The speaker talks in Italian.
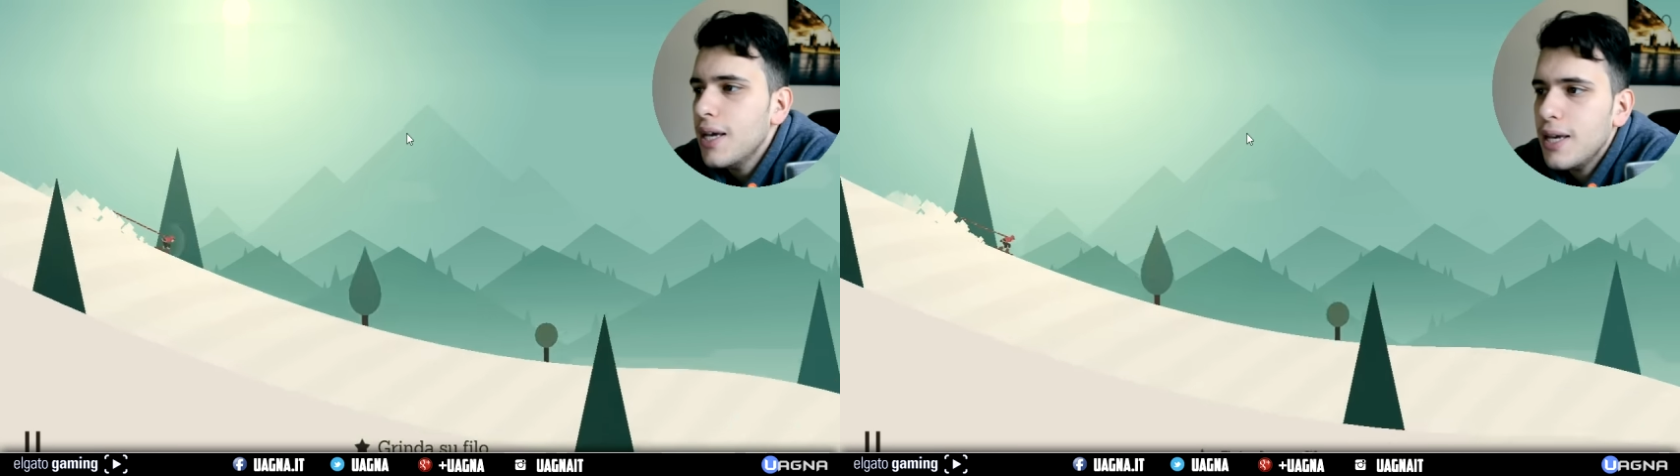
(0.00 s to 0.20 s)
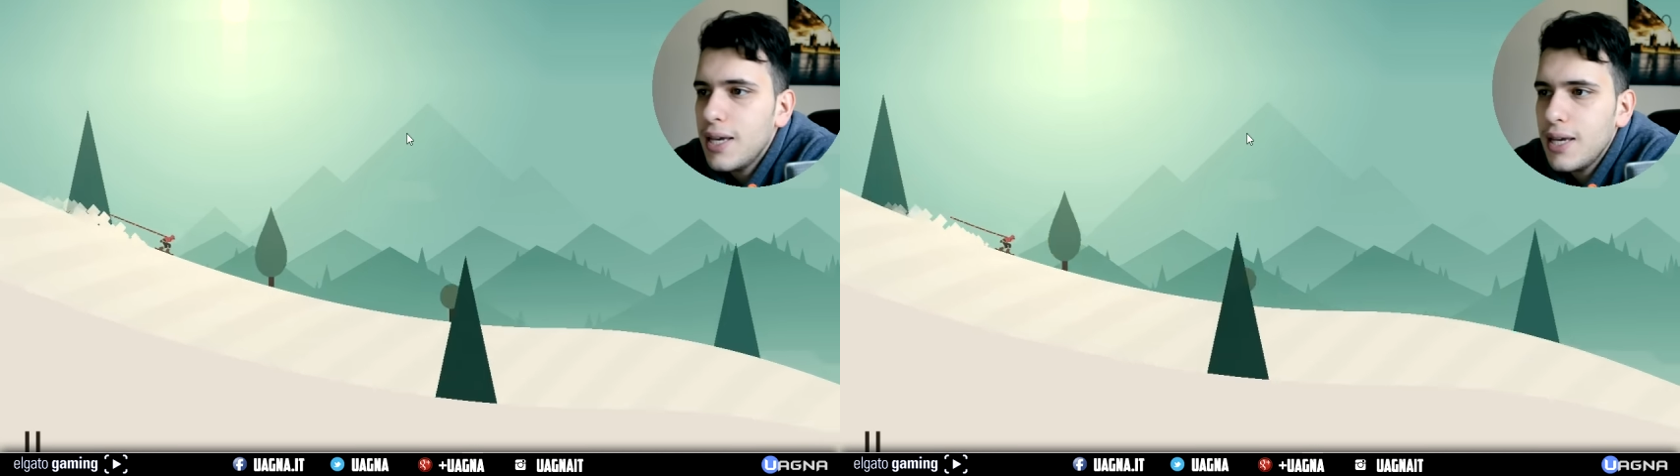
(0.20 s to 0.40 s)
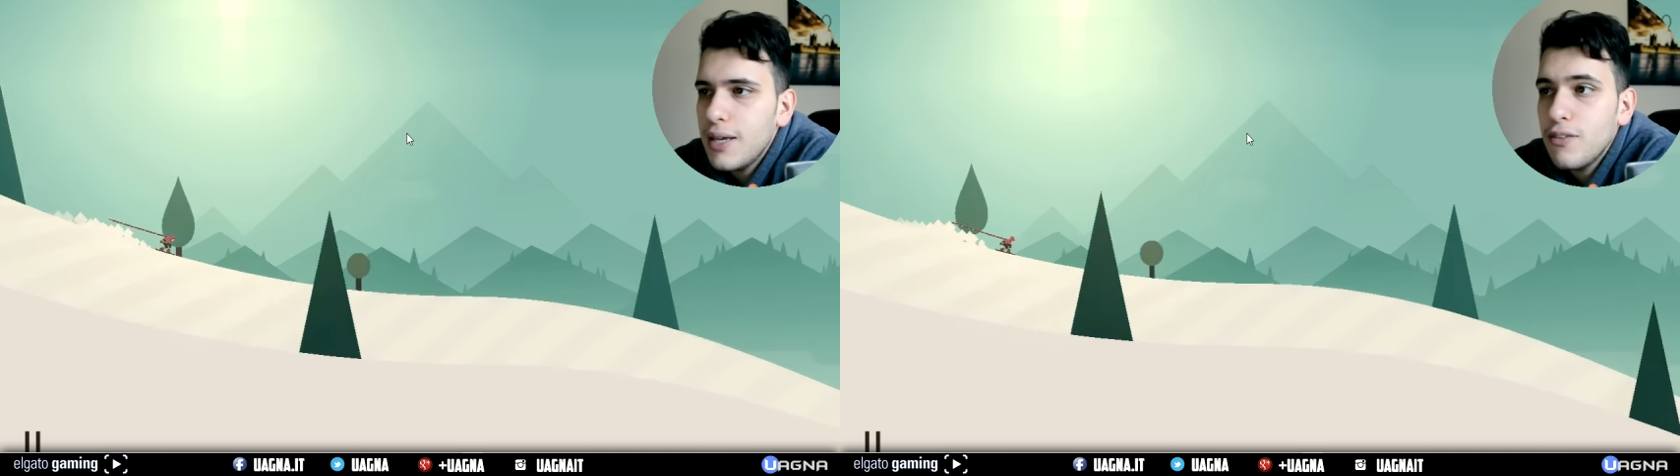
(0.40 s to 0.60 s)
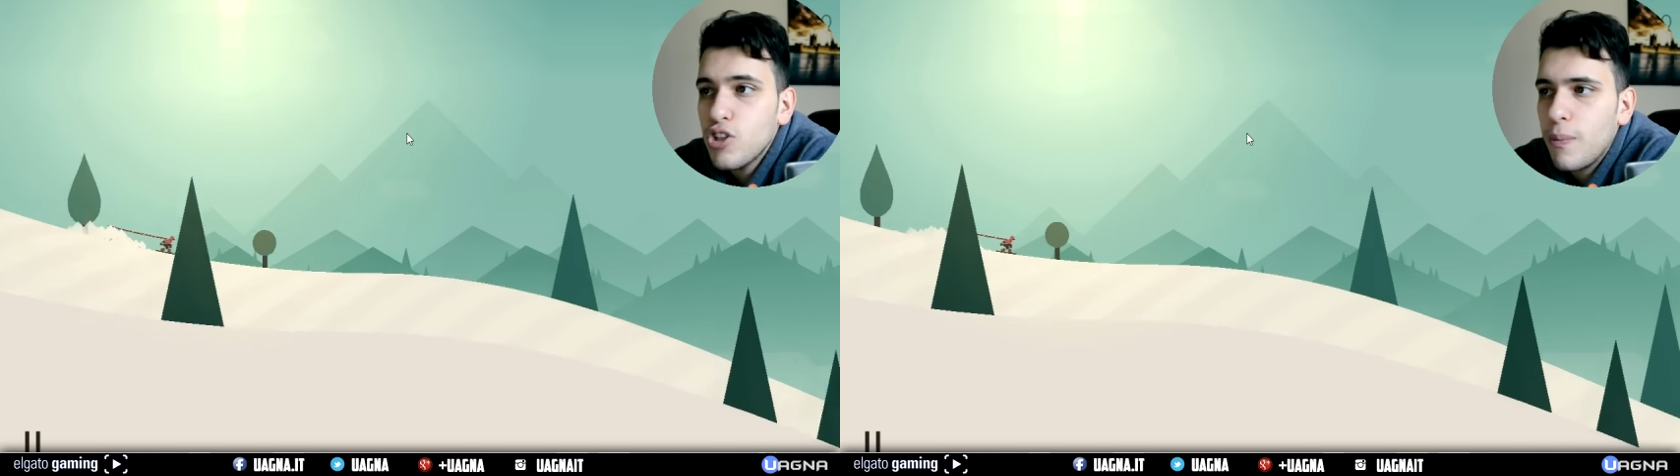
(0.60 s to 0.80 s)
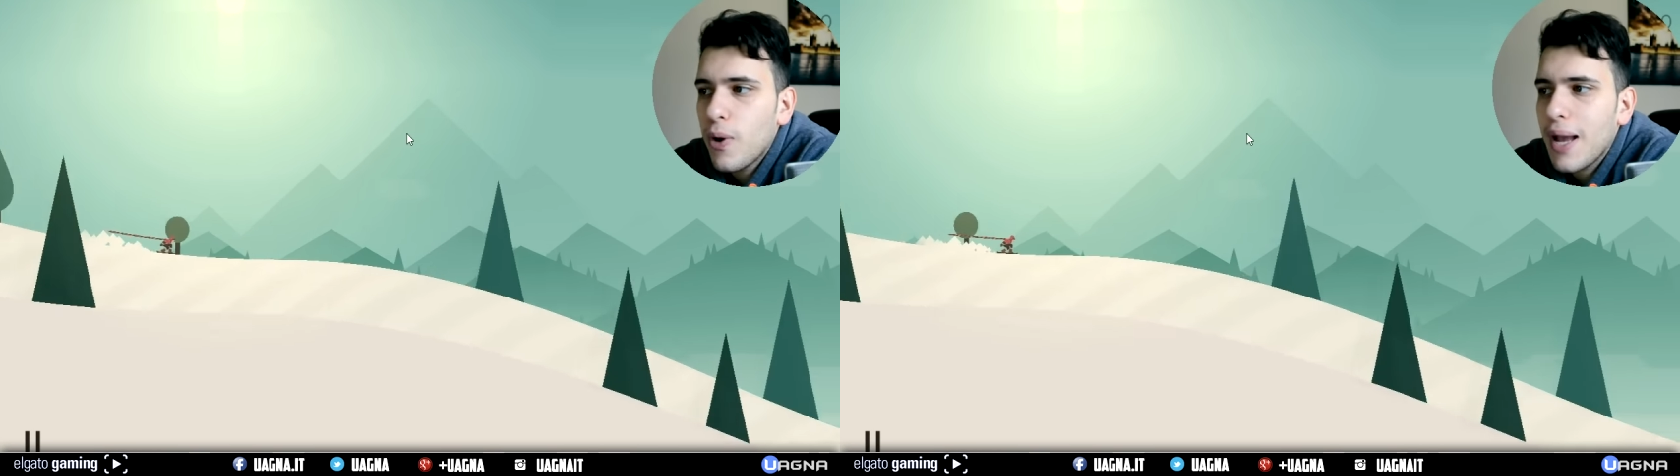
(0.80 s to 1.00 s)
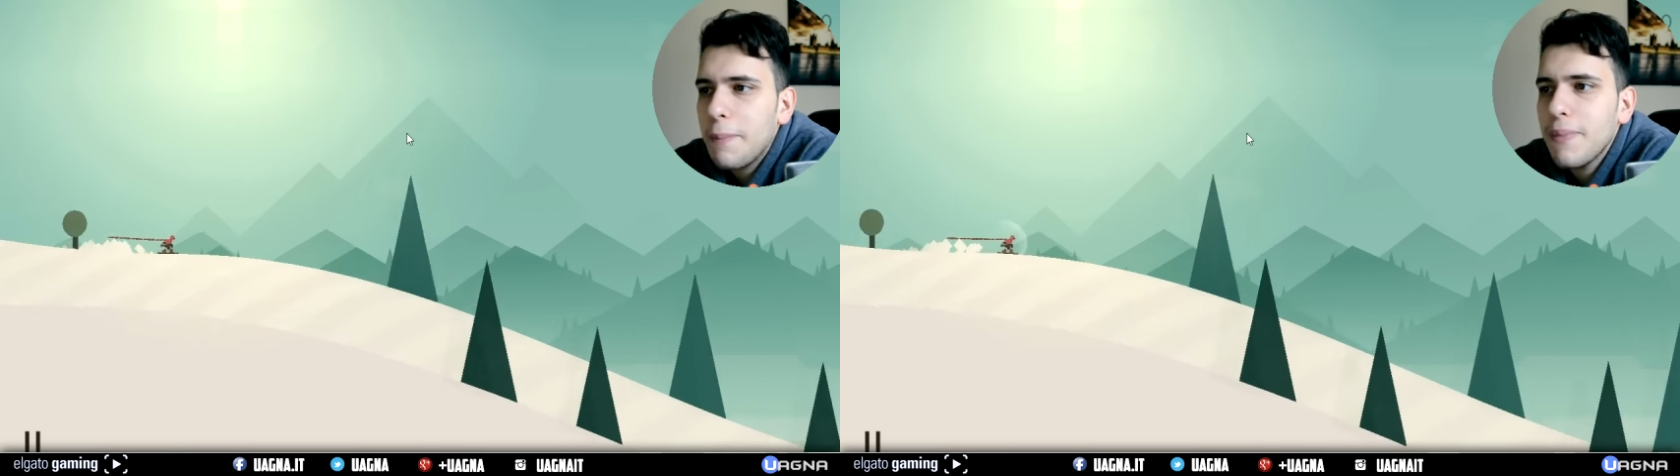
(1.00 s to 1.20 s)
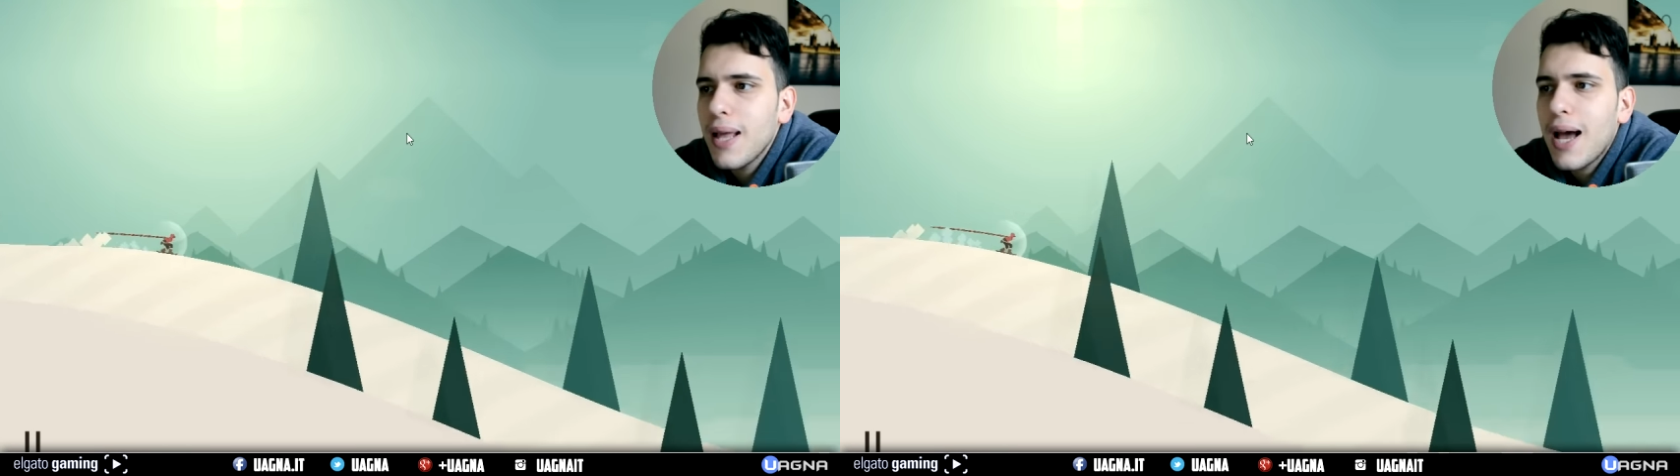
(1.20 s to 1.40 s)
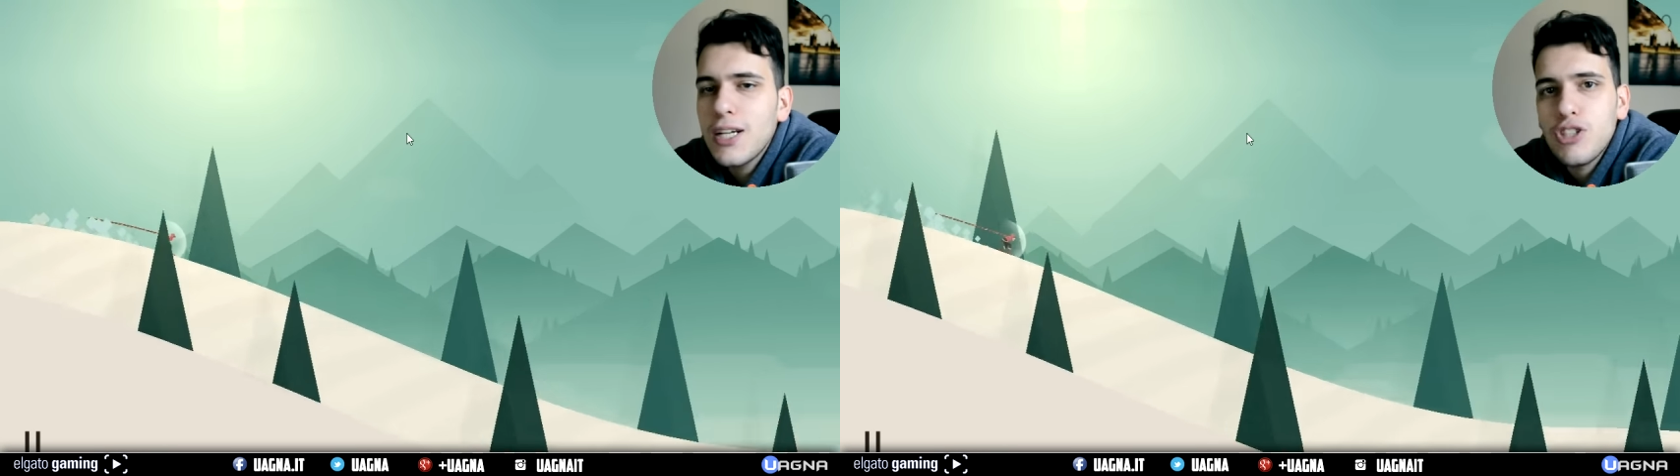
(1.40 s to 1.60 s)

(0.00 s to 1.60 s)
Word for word: eh, diciamo, cambierà,